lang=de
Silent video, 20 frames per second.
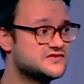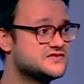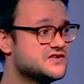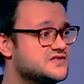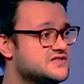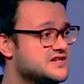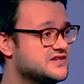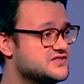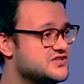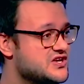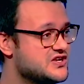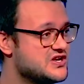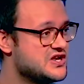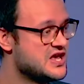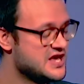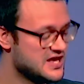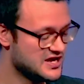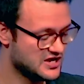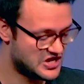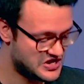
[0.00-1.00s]
was ist der Sinn
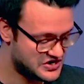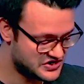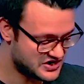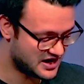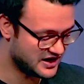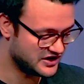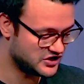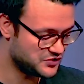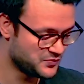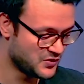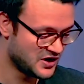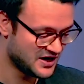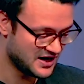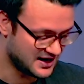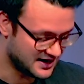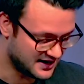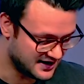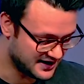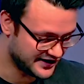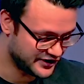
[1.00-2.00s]
in deinem
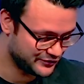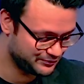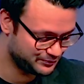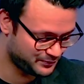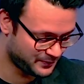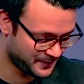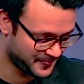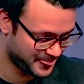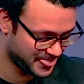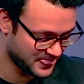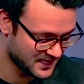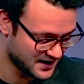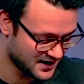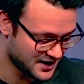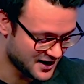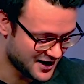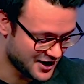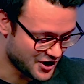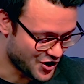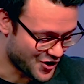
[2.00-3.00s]
Leben?
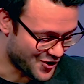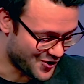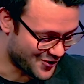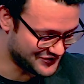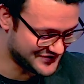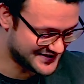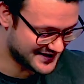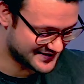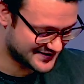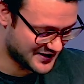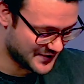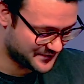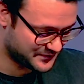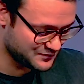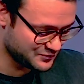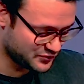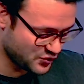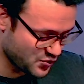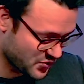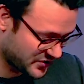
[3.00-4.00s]
Und es
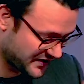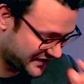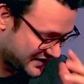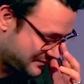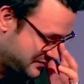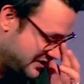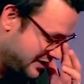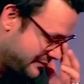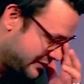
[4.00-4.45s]
gibt ein Buch in der